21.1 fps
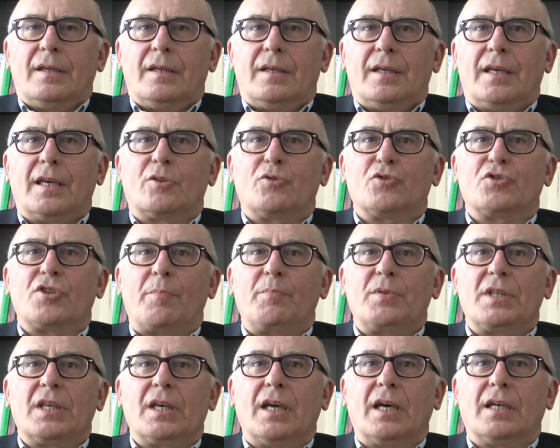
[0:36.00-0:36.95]
Ecco,
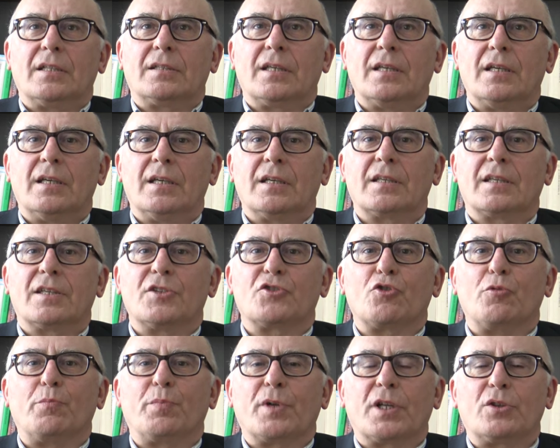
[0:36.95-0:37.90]
sappiate che
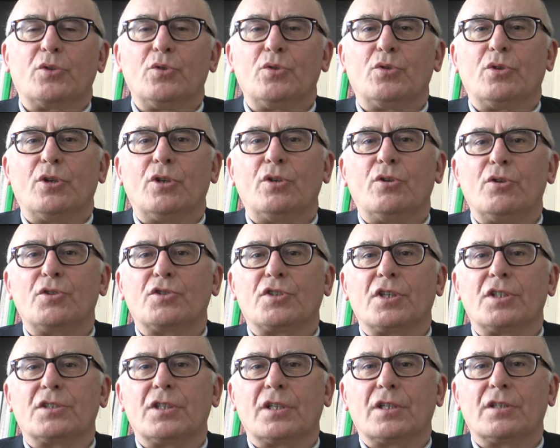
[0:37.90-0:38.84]
soprattutto a noi
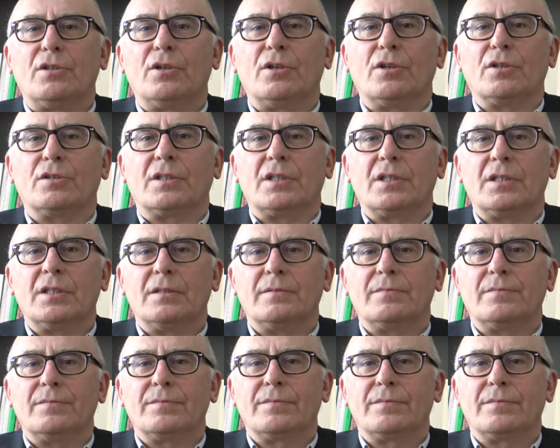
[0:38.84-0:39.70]
sacerdoti